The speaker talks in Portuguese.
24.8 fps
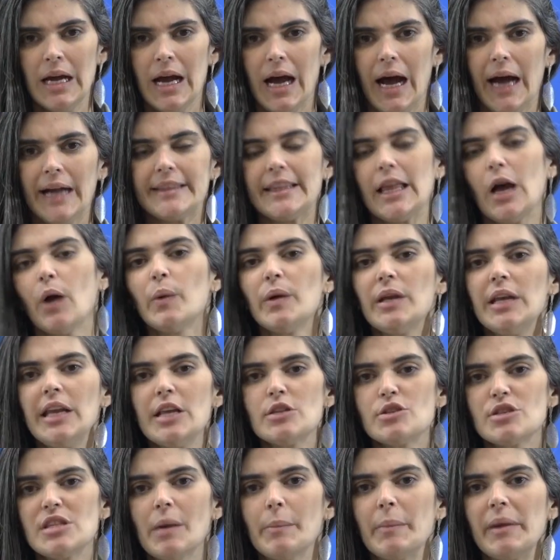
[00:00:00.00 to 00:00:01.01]
até o
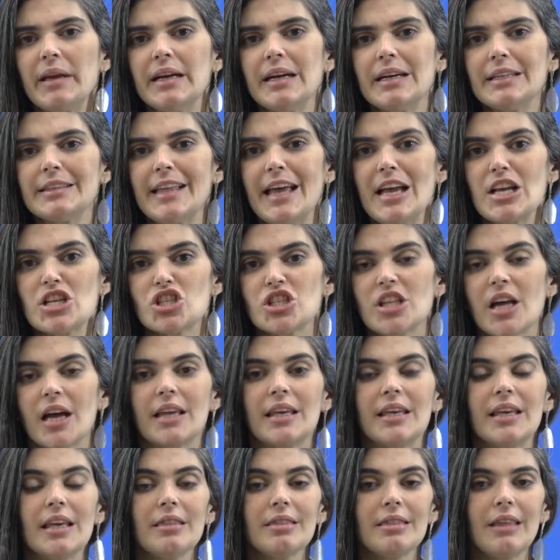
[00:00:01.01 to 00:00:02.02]
início da manhã desta
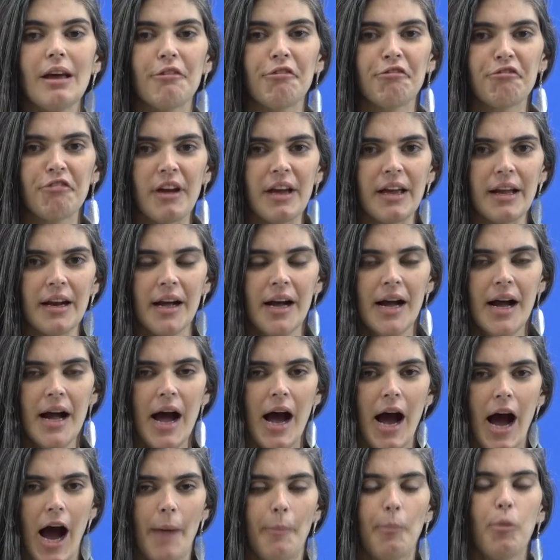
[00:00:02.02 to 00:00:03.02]
quinta-feira,
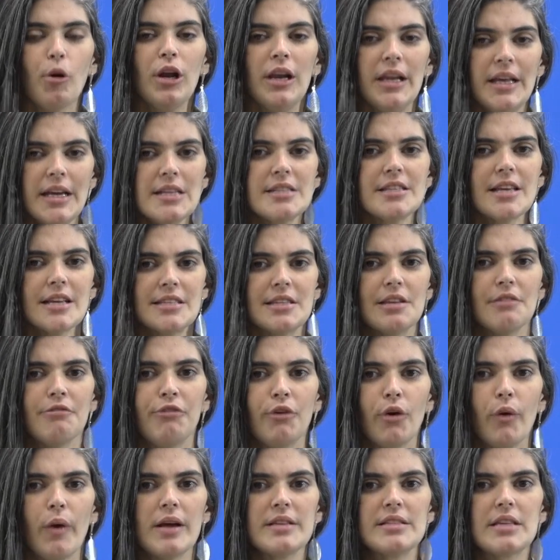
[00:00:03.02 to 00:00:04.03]
a Polícia
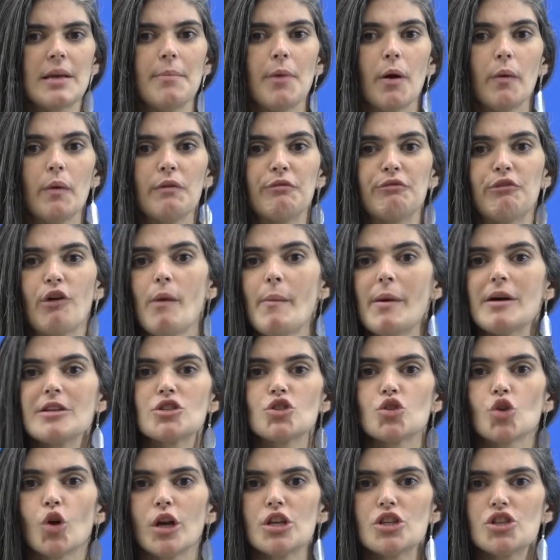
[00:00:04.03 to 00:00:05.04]
Civil recebeu
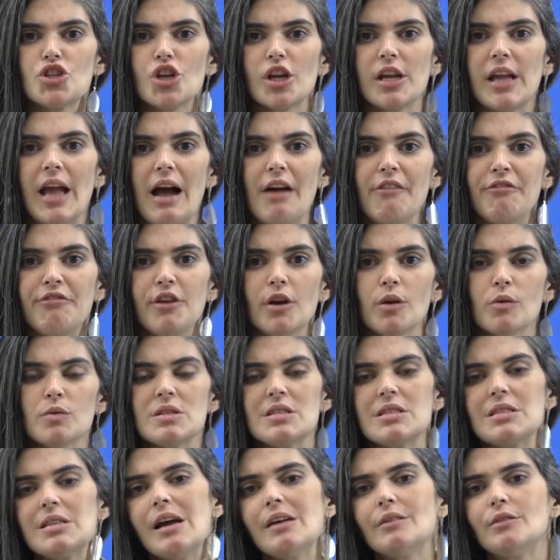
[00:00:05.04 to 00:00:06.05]
informações de que haviam
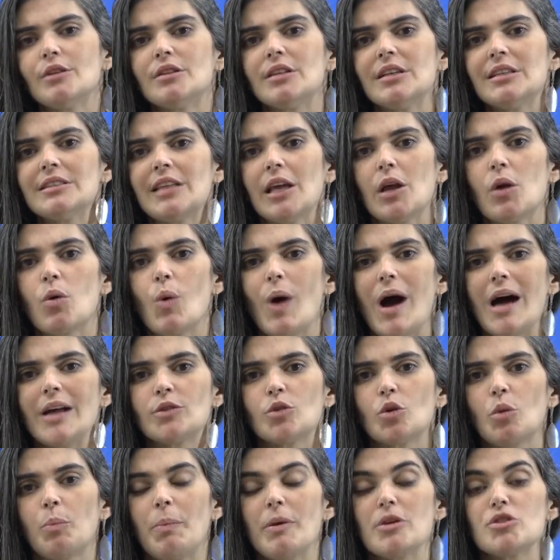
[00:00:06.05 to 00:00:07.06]

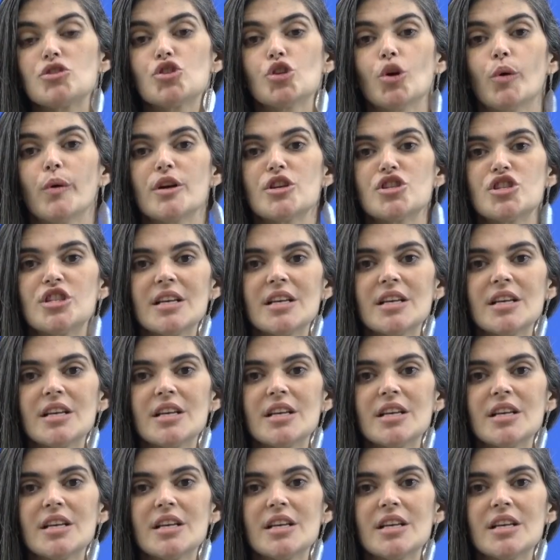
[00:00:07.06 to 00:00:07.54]
134 pessoas